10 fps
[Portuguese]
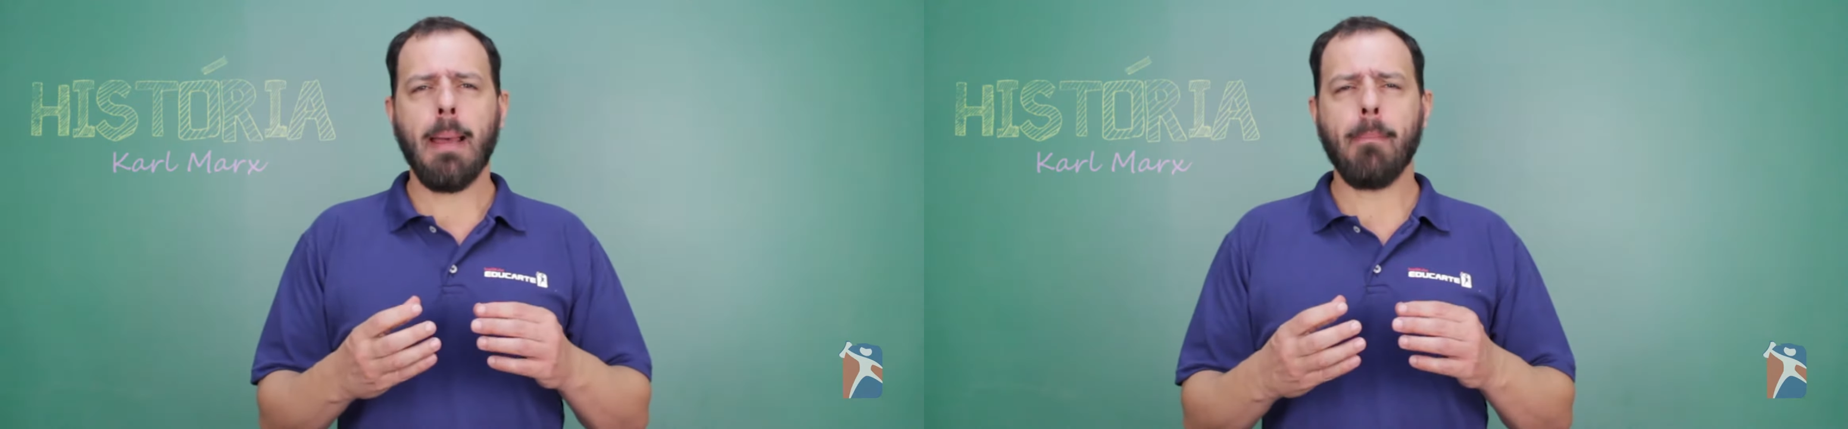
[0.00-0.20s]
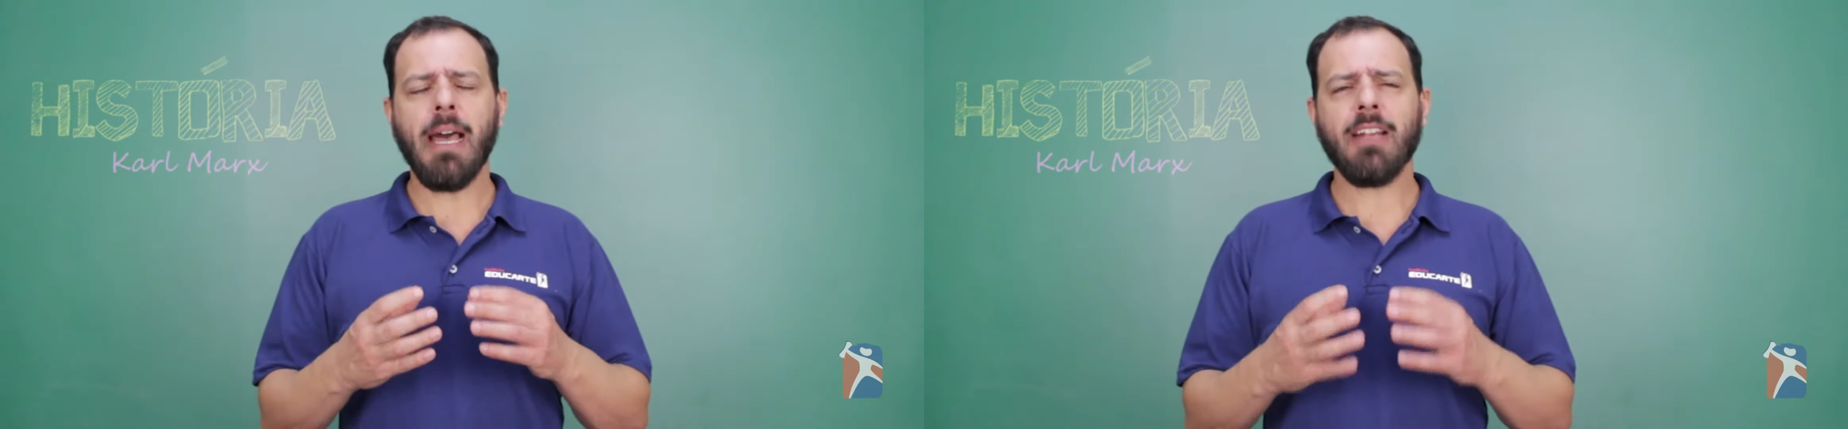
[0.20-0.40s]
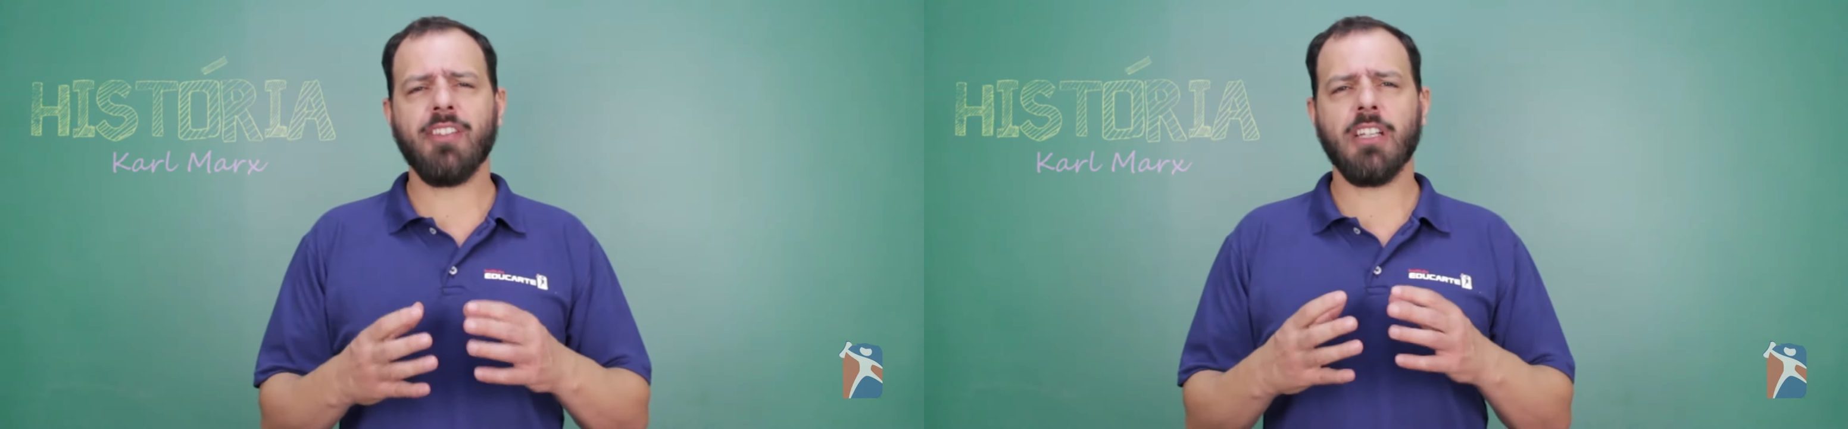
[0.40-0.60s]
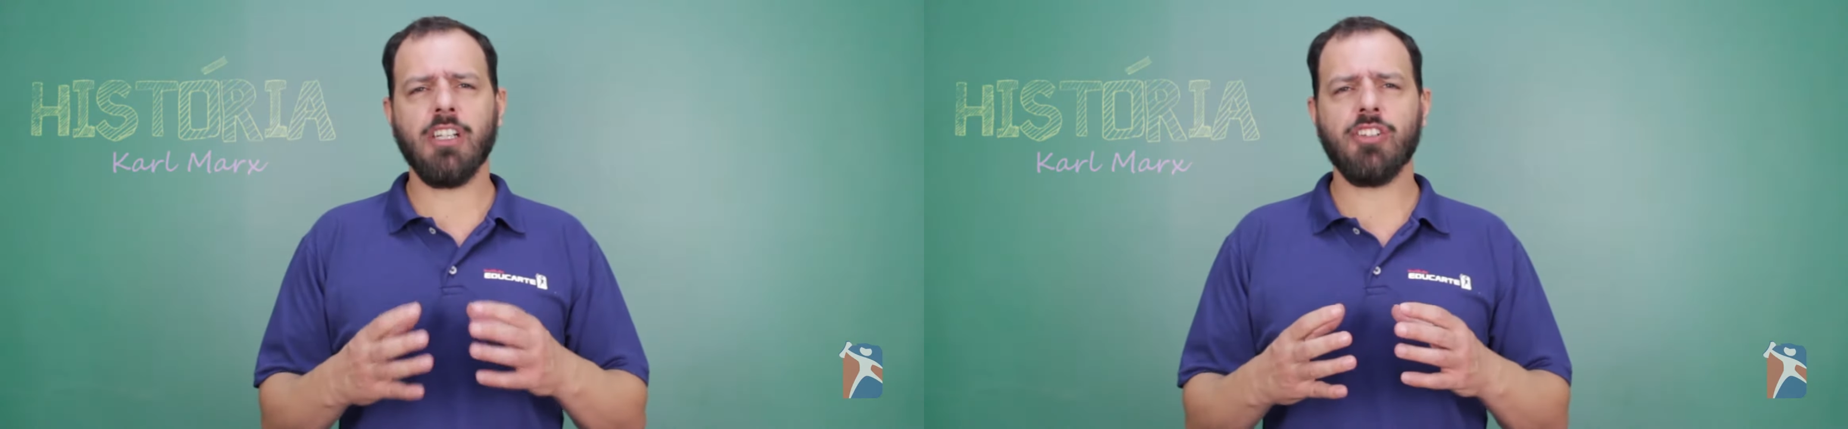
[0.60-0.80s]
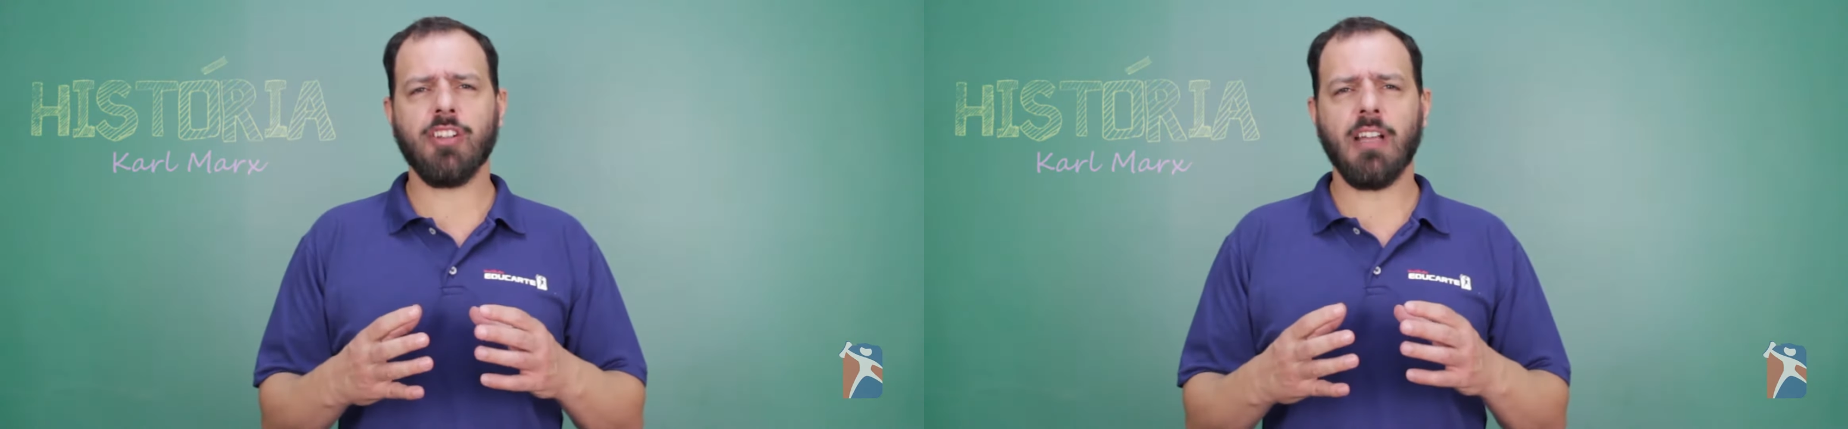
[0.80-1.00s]
Marx
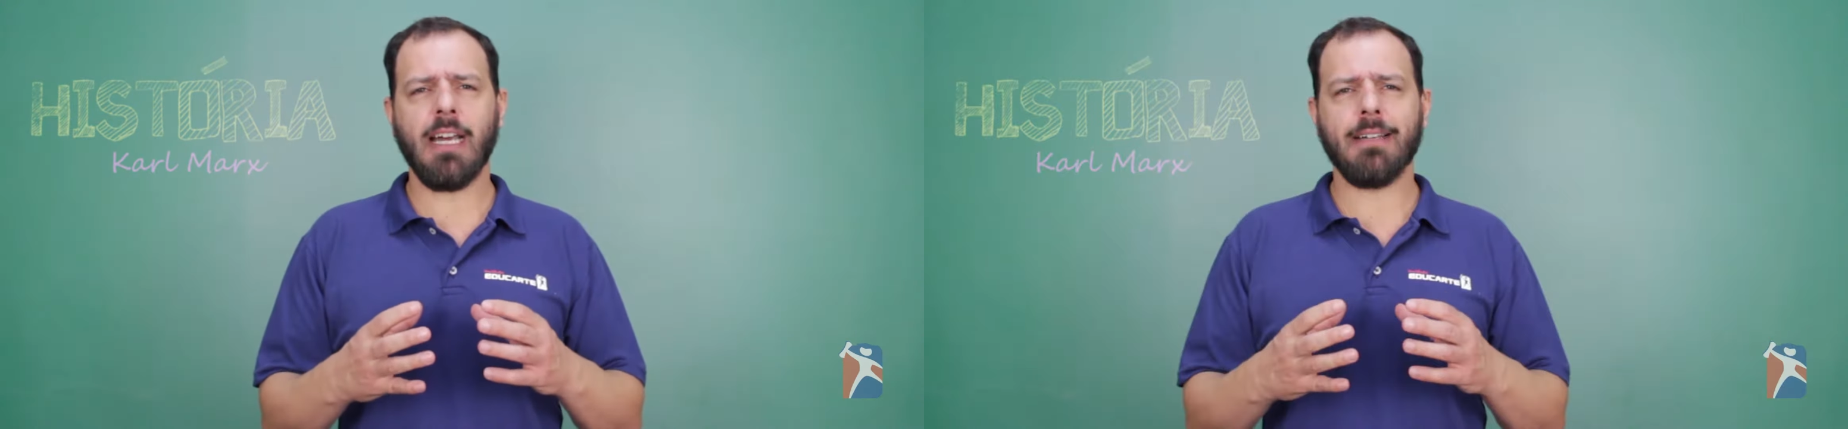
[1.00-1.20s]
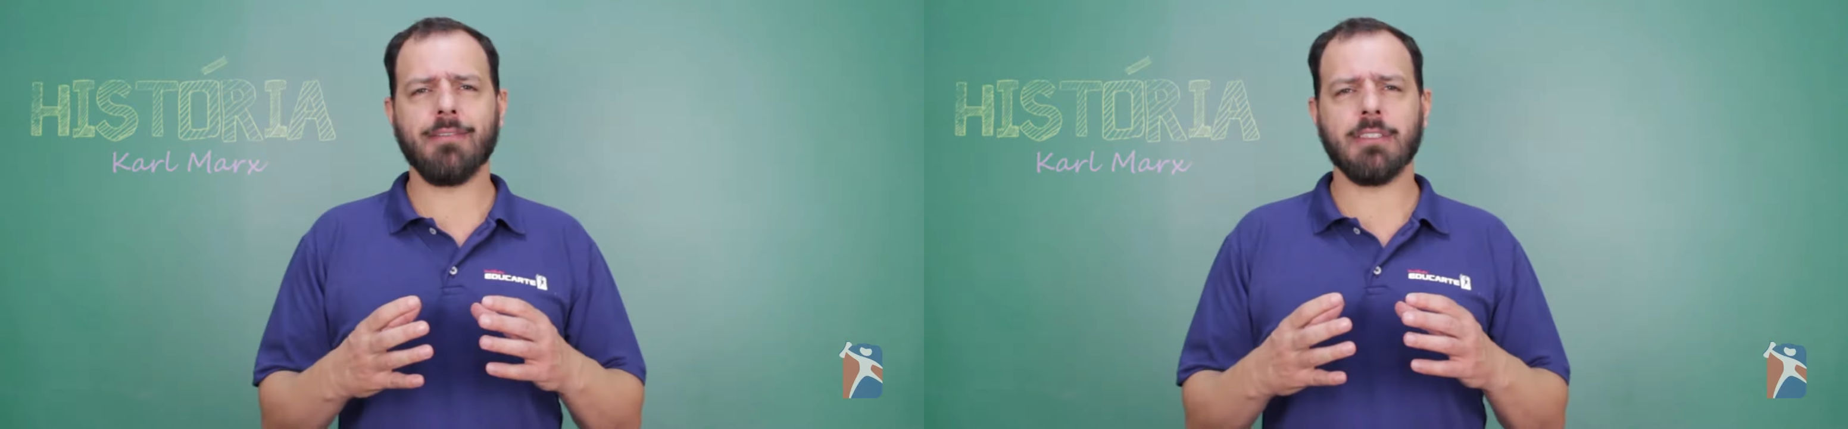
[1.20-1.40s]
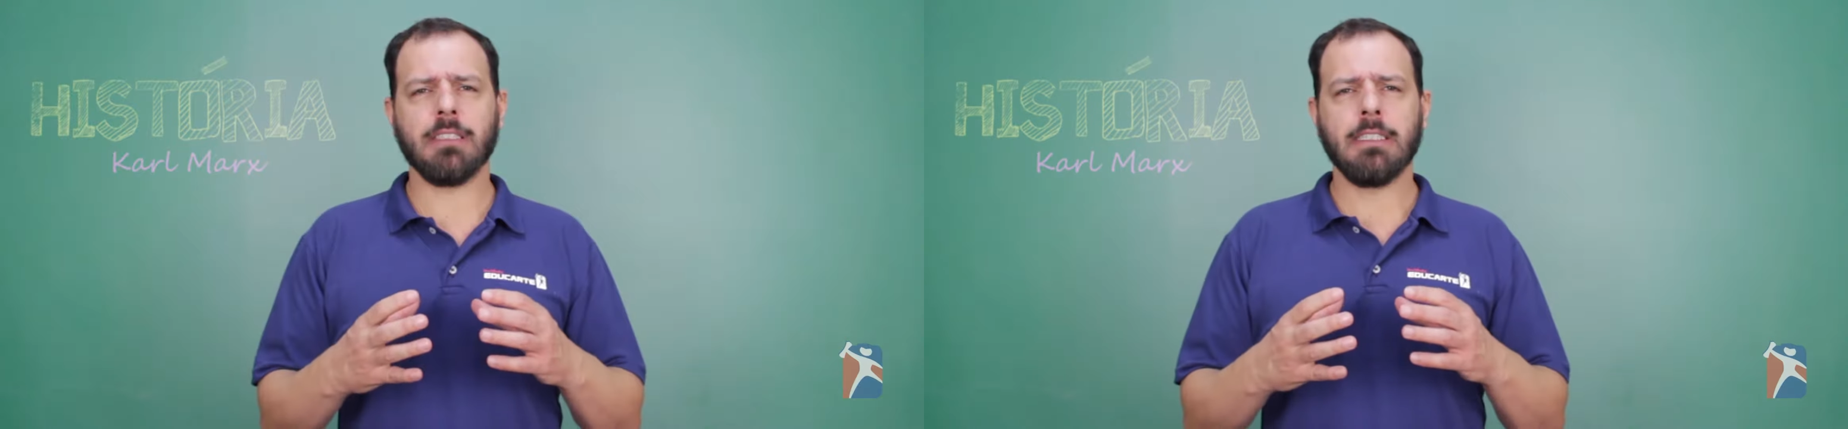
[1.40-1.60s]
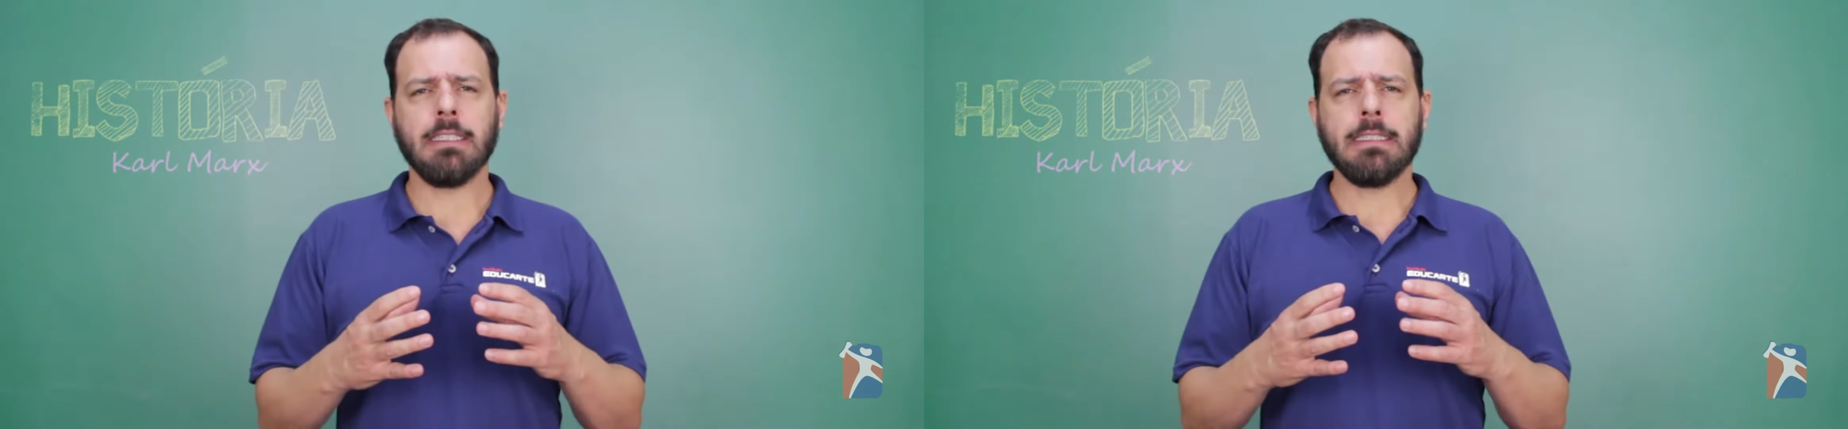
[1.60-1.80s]
acreditava